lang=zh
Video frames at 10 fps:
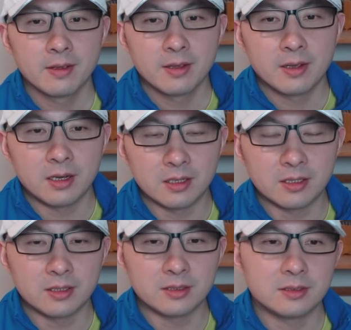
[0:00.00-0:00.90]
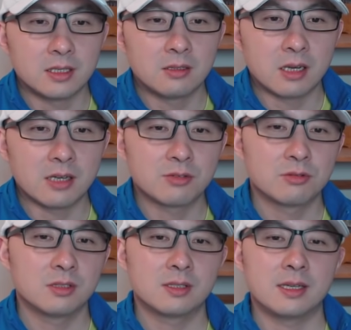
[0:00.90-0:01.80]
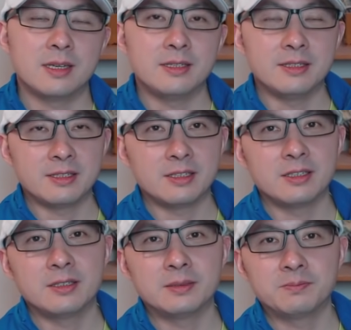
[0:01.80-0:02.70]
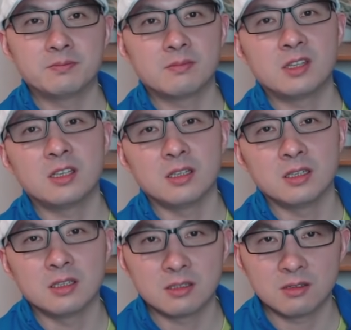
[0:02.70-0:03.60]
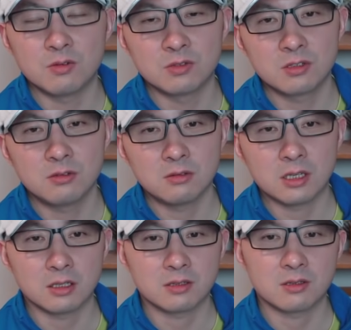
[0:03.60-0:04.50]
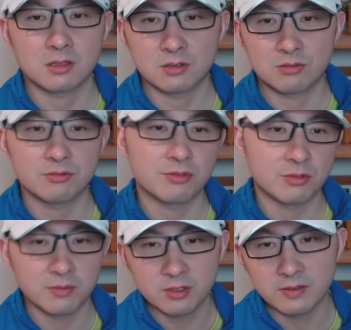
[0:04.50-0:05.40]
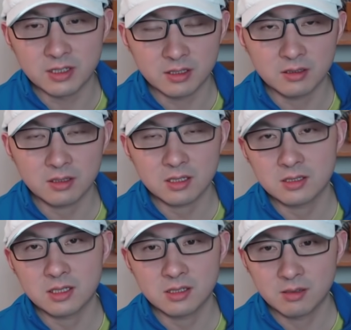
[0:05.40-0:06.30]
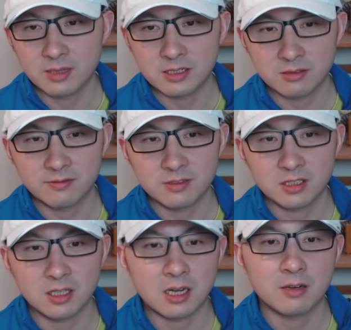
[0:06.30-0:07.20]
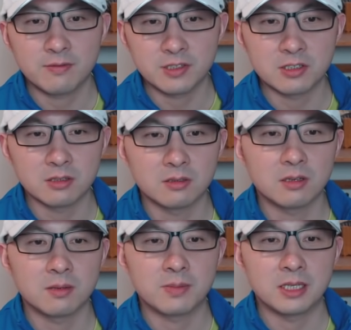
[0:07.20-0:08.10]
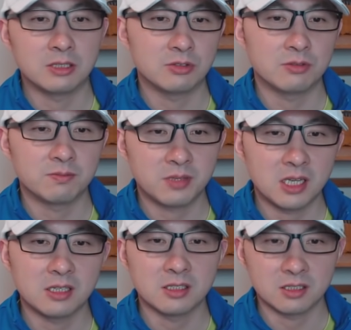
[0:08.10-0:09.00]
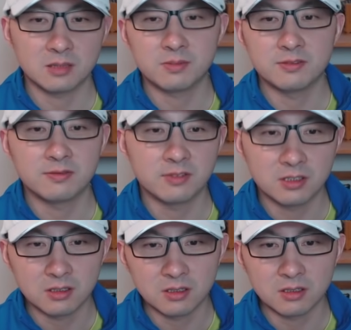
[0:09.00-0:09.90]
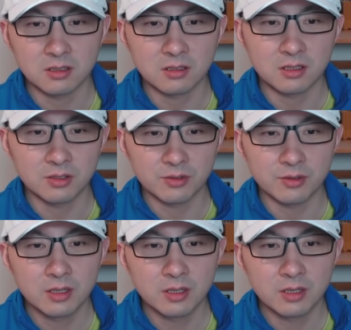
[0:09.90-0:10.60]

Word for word: 呃，然后还说在一些铁的红州啊，这个数据就没有问题，但是在摇摆州弗吉尼亚和费城啊，拜登就偏离这个本福克定律。